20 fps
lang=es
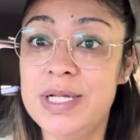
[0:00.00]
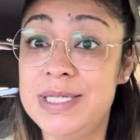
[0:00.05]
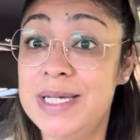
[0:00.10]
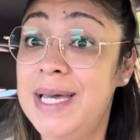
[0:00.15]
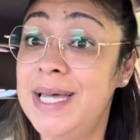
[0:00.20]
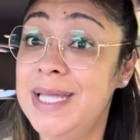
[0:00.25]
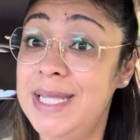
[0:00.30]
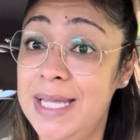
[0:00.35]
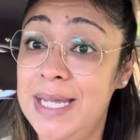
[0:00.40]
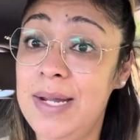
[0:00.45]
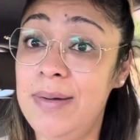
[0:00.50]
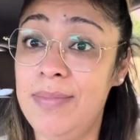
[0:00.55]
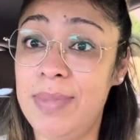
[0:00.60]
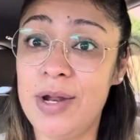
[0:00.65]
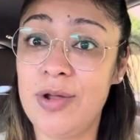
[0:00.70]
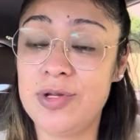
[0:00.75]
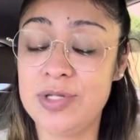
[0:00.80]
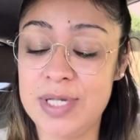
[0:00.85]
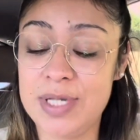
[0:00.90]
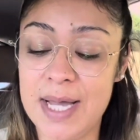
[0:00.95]
Así que tienen
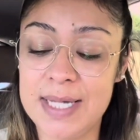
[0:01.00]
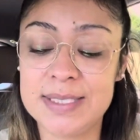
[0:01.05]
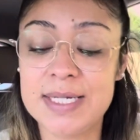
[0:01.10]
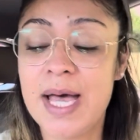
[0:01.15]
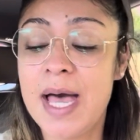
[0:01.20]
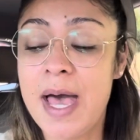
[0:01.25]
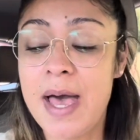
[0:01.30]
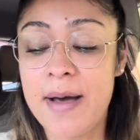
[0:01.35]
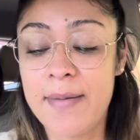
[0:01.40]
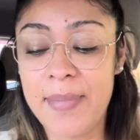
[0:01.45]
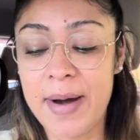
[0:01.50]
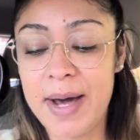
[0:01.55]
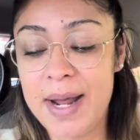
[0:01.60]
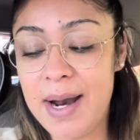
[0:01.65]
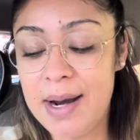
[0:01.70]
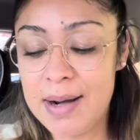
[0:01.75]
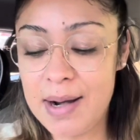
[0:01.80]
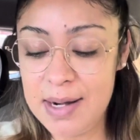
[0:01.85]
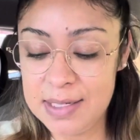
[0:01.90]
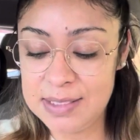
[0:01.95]
varios días para
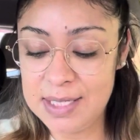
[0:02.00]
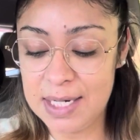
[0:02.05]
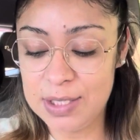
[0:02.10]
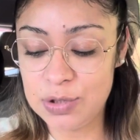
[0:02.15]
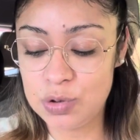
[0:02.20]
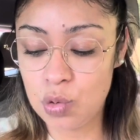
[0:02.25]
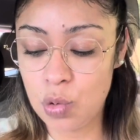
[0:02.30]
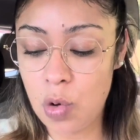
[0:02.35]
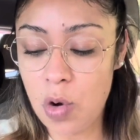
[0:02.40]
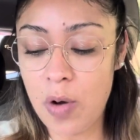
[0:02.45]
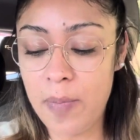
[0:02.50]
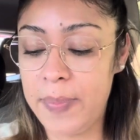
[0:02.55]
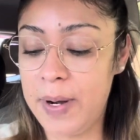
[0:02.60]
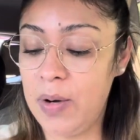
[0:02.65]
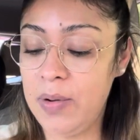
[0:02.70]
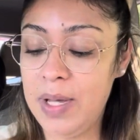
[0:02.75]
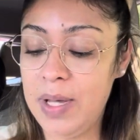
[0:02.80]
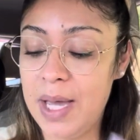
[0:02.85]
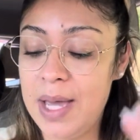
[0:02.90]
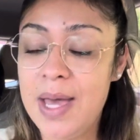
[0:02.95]
realizar su compra,
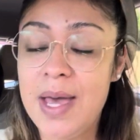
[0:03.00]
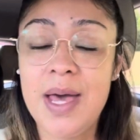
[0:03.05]
¿ok?